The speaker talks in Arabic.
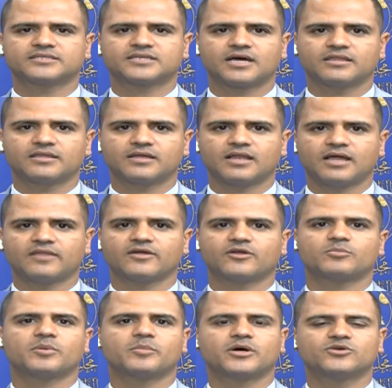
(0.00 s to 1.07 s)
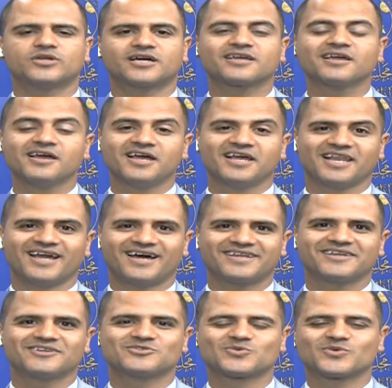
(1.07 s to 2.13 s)
هذه اللحظة ربما هناك لعنة
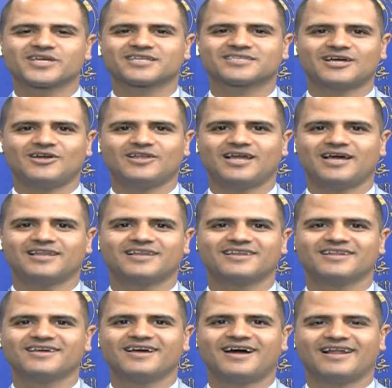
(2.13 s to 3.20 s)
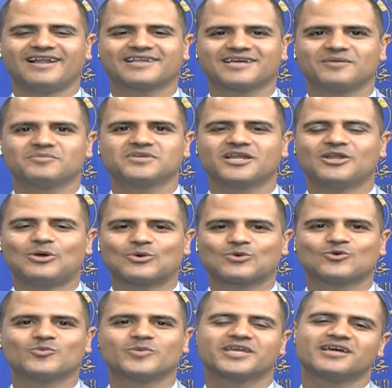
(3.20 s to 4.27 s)
نسوية تحل على على الكابينة
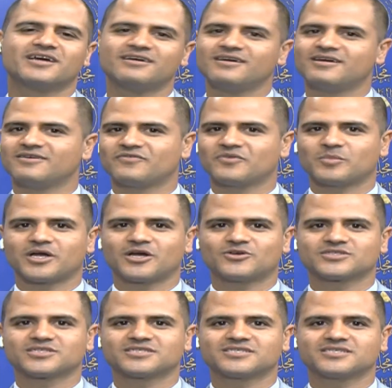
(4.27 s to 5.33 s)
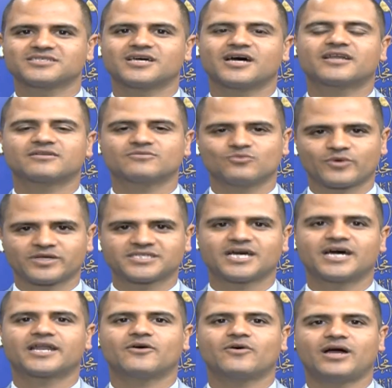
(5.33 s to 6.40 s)
الحكومية فيما يخص استيزار
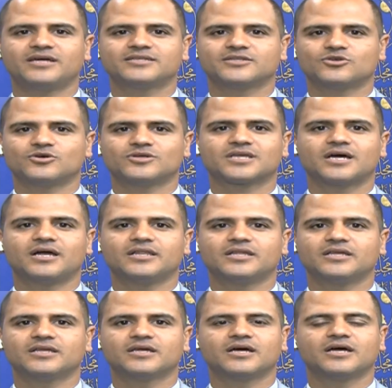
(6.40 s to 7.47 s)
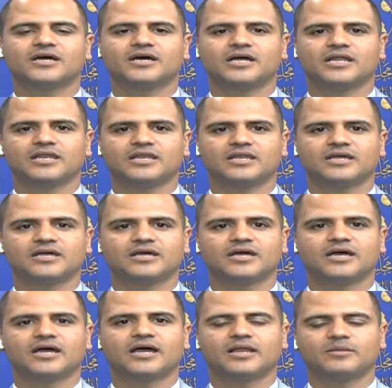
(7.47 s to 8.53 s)
وزارة واحدة تعطى
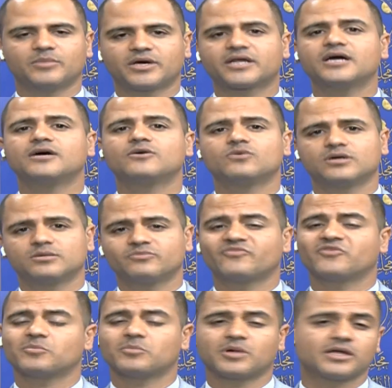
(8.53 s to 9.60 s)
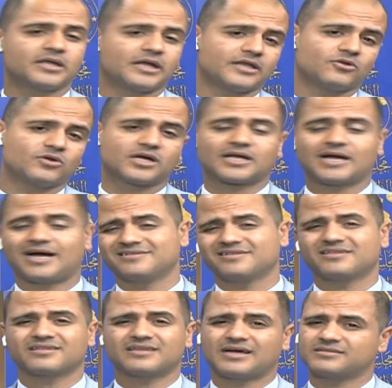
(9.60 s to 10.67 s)
للمرأة وفيما يعني هناك
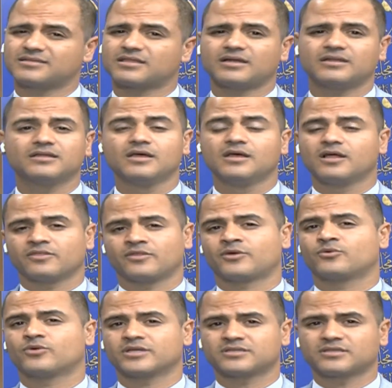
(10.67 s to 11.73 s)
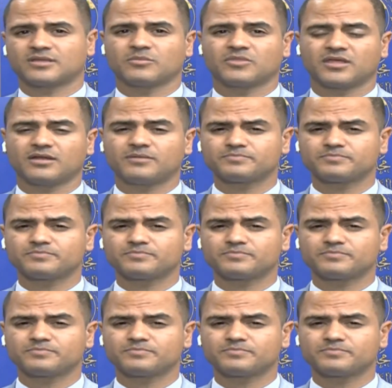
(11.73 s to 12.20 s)
حادثه تتحدث عن ضرورة التمثيل